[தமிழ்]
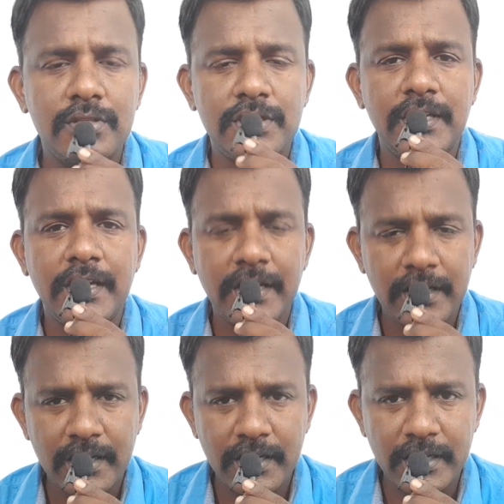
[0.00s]
சின்ன
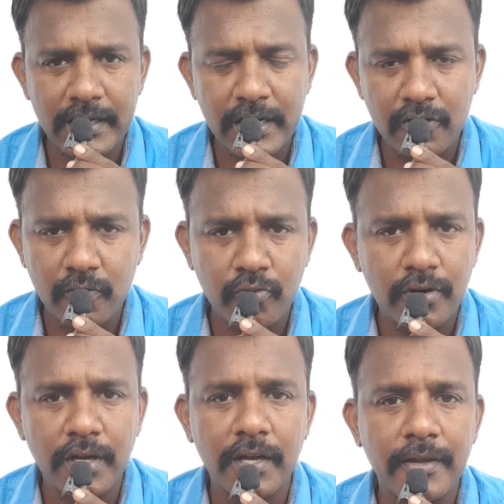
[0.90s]
இடங்களில் லாக்டவுன்
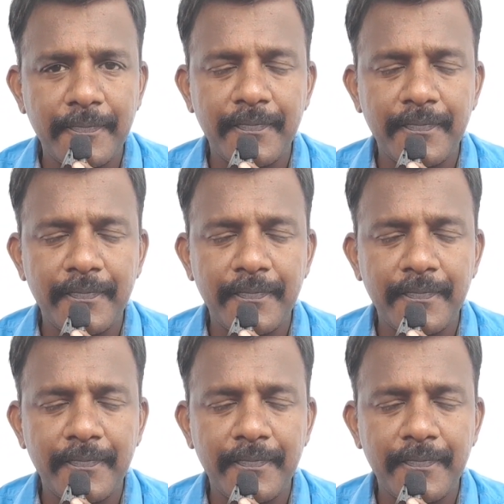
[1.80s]
போட்டிருக்காங்க